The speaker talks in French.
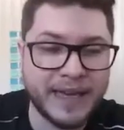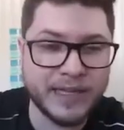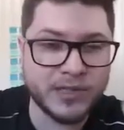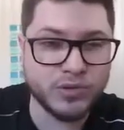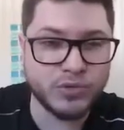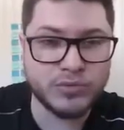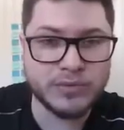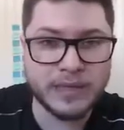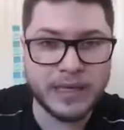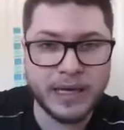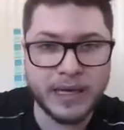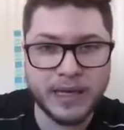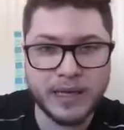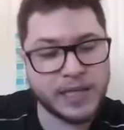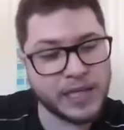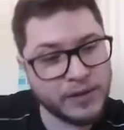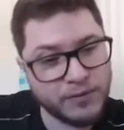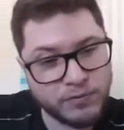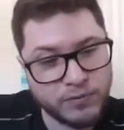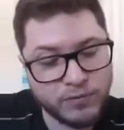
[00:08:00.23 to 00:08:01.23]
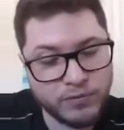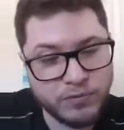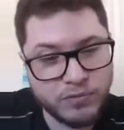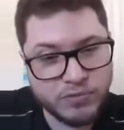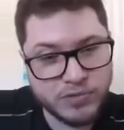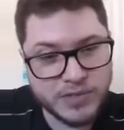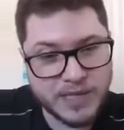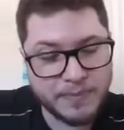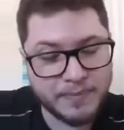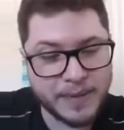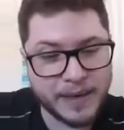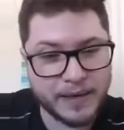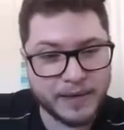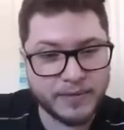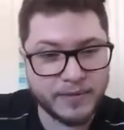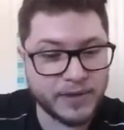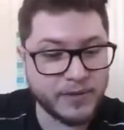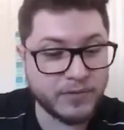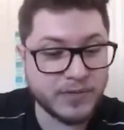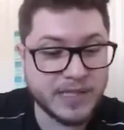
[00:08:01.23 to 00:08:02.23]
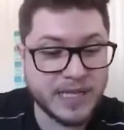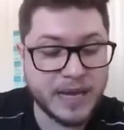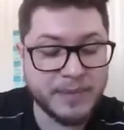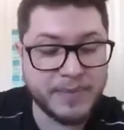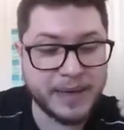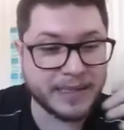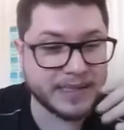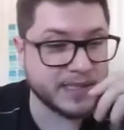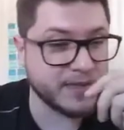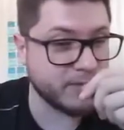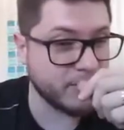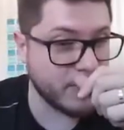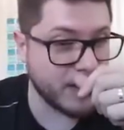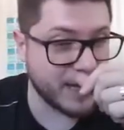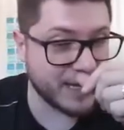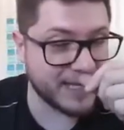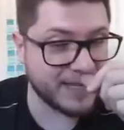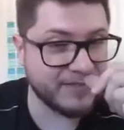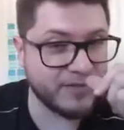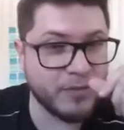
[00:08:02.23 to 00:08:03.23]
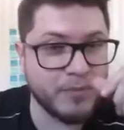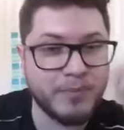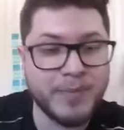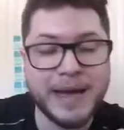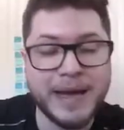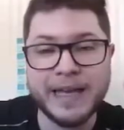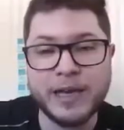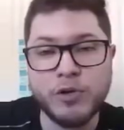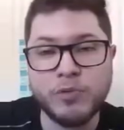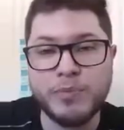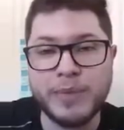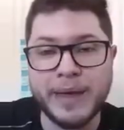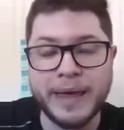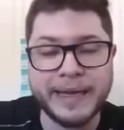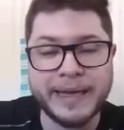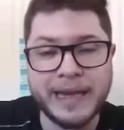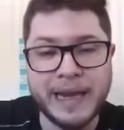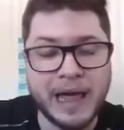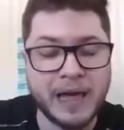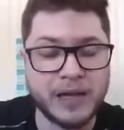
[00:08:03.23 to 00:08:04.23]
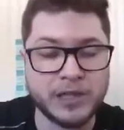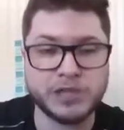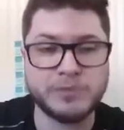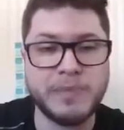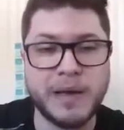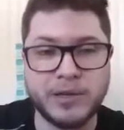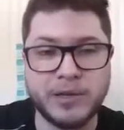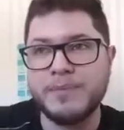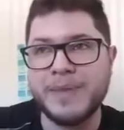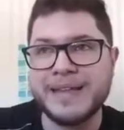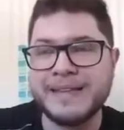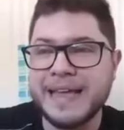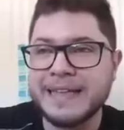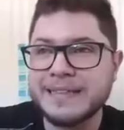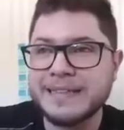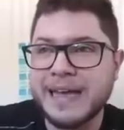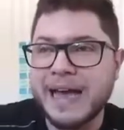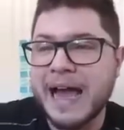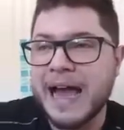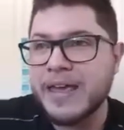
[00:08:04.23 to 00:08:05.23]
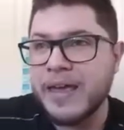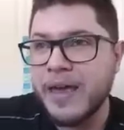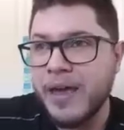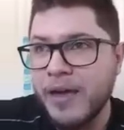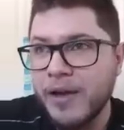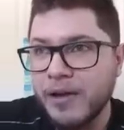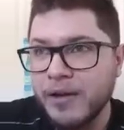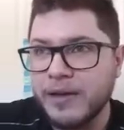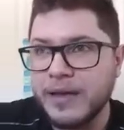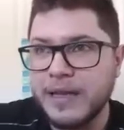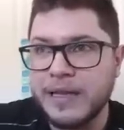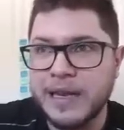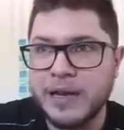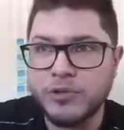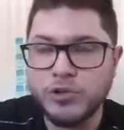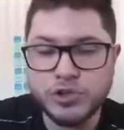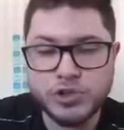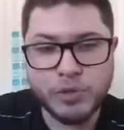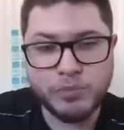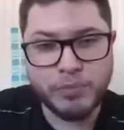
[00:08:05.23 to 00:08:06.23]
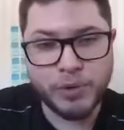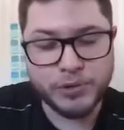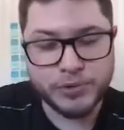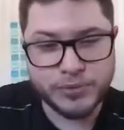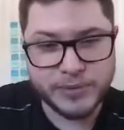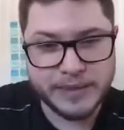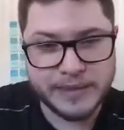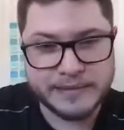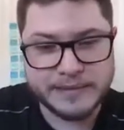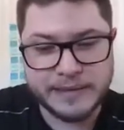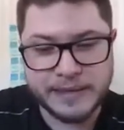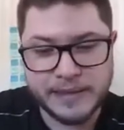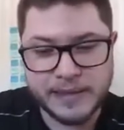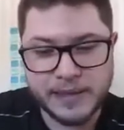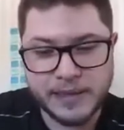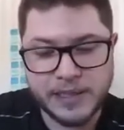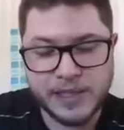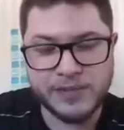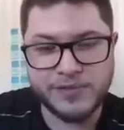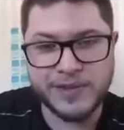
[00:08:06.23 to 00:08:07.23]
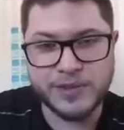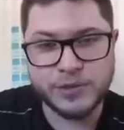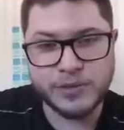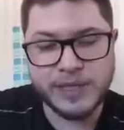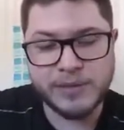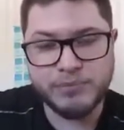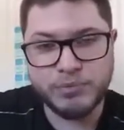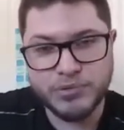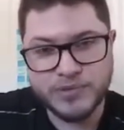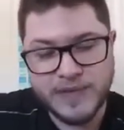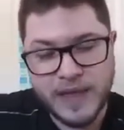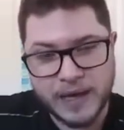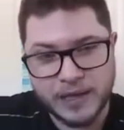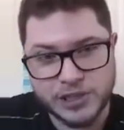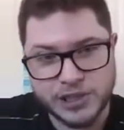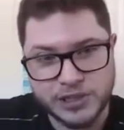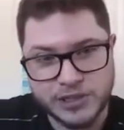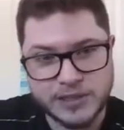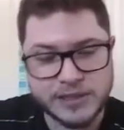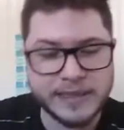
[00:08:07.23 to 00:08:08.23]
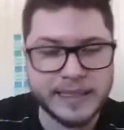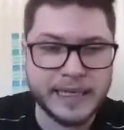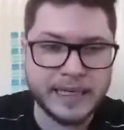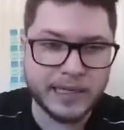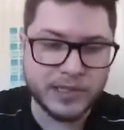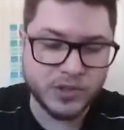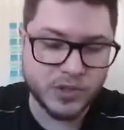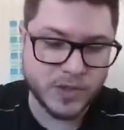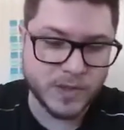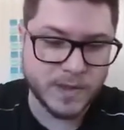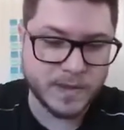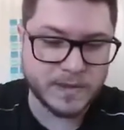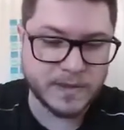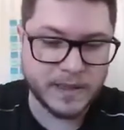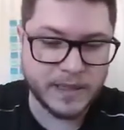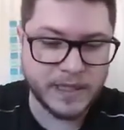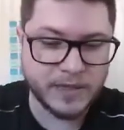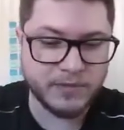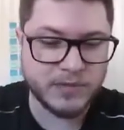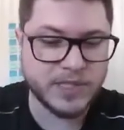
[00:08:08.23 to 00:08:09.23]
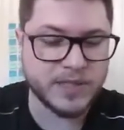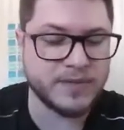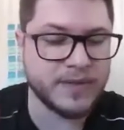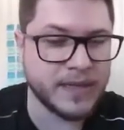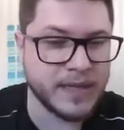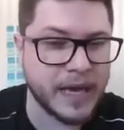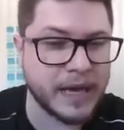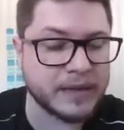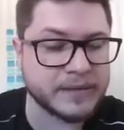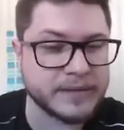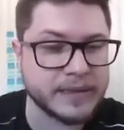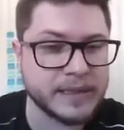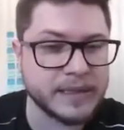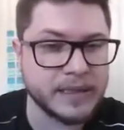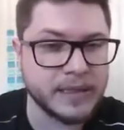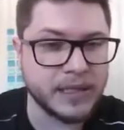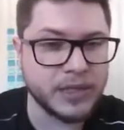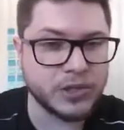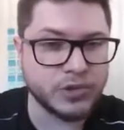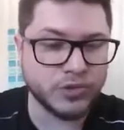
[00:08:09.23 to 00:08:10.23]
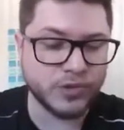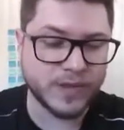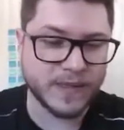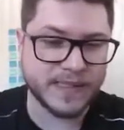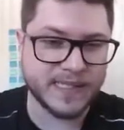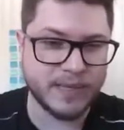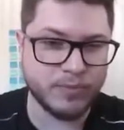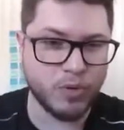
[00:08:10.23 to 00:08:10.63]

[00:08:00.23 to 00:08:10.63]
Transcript: résultats qui vous vous, que vous allez apercevoir qu'ils vont pas récupérer l'argent perdu. Peut-être ailleurs, il y a une autre opportunité qui va donner plus d'argent que la société que vous avez gardée jusqu'à ce